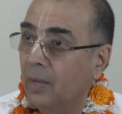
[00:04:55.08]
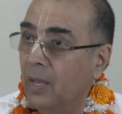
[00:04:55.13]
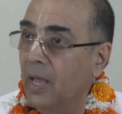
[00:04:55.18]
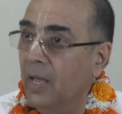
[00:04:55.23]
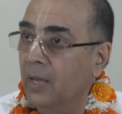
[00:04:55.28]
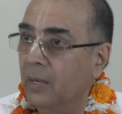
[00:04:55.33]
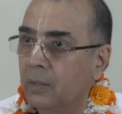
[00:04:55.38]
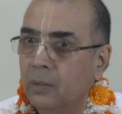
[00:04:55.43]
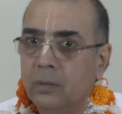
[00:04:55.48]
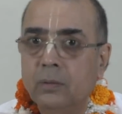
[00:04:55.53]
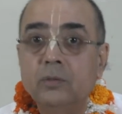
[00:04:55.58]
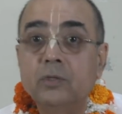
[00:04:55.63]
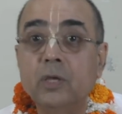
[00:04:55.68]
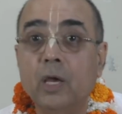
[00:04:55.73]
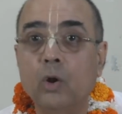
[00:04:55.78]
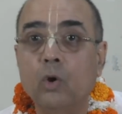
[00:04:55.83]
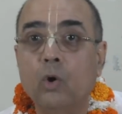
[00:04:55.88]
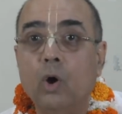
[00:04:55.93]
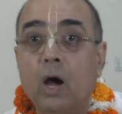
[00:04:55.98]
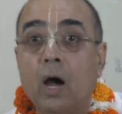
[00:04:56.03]
ए
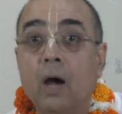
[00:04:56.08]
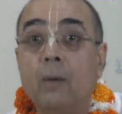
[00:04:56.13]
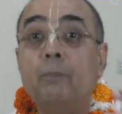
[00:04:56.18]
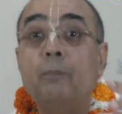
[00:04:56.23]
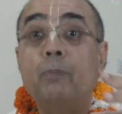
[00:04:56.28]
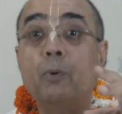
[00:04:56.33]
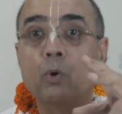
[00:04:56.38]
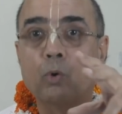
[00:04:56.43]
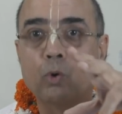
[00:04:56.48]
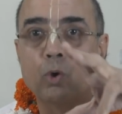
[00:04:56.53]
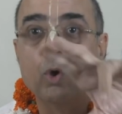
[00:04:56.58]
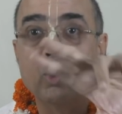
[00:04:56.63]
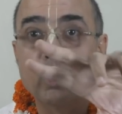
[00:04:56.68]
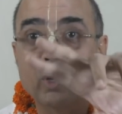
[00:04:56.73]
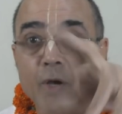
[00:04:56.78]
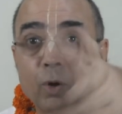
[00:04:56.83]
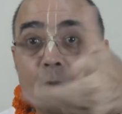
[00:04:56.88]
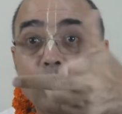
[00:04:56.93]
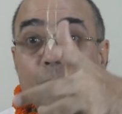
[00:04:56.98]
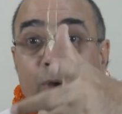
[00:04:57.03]
चलो अब
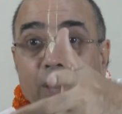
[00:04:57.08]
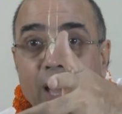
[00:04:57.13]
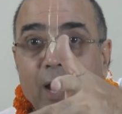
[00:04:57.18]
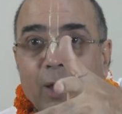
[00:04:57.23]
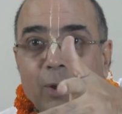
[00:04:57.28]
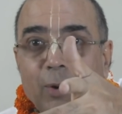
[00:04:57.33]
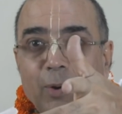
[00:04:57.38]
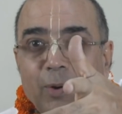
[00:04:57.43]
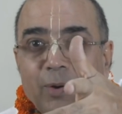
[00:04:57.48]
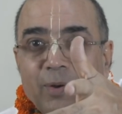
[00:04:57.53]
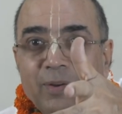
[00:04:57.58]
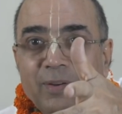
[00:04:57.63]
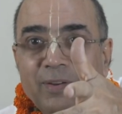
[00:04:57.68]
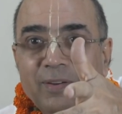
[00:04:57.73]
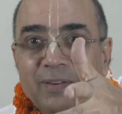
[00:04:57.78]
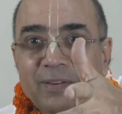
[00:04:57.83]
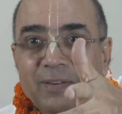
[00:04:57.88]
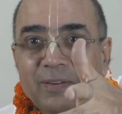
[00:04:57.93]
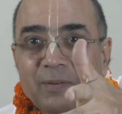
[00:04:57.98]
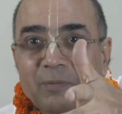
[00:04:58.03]
प्रोक्योर करो क्या करो
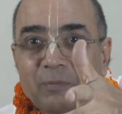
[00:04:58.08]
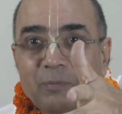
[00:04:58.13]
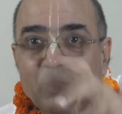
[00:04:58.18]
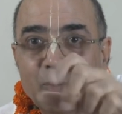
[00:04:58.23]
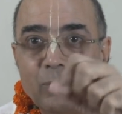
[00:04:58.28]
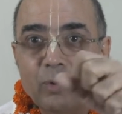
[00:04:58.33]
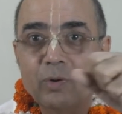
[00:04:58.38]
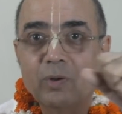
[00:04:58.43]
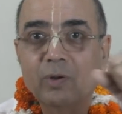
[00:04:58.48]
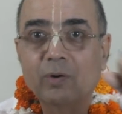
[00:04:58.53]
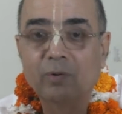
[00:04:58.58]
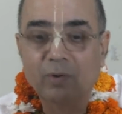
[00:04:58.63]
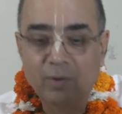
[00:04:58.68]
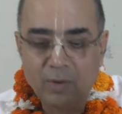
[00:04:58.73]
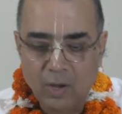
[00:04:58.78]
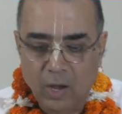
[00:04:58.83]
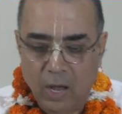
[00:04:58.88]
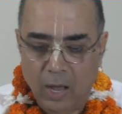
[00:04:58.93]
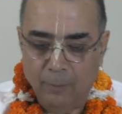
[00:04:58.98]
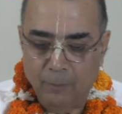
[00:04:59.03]
प्रोक्योर
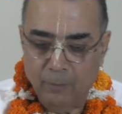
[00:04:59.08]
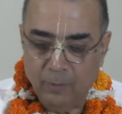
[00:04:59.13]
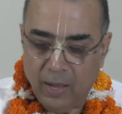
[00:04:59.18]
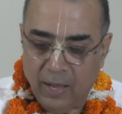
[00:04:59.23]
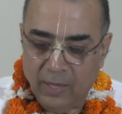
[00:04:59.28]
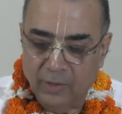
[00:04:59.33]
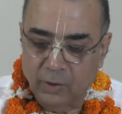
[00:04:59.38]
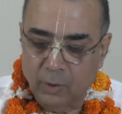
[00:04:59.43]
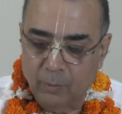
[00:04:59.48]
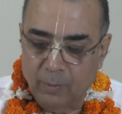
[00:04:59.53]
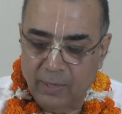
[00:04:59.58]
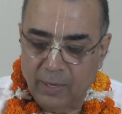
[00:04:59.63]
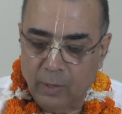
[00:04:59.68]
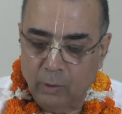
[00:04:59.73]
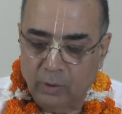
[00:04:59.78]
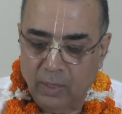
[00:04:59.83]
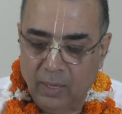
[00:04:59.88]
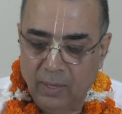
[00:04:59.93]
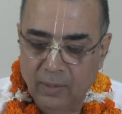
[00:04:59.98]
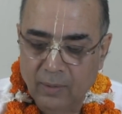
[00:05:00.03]
करो अब अंत में क्या
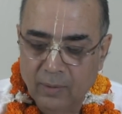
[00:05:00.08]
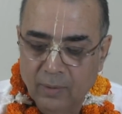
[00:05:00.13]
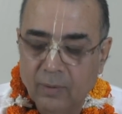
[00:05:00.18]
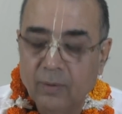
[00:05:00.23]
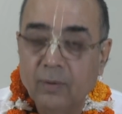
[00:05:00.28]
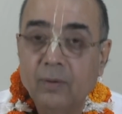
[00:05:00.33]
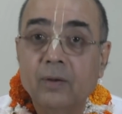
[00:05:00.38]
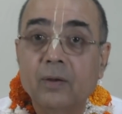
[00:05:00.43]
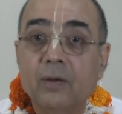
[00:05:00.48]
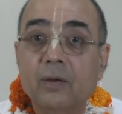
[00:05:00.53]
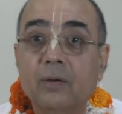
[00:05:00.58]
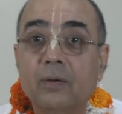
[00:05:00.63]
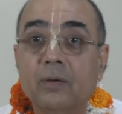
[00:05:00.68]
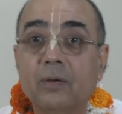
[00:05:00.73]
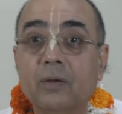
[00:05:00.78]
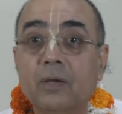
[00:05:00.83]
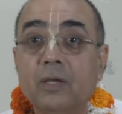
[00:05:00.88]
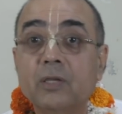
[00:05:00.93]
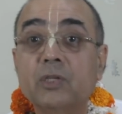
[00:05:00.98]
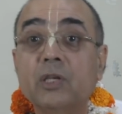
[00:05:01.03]
होता है
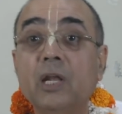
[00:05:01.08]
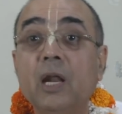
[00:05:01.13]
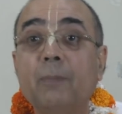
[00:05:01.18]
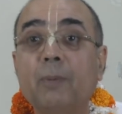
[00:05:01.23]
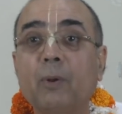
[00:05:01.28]
किसके लिए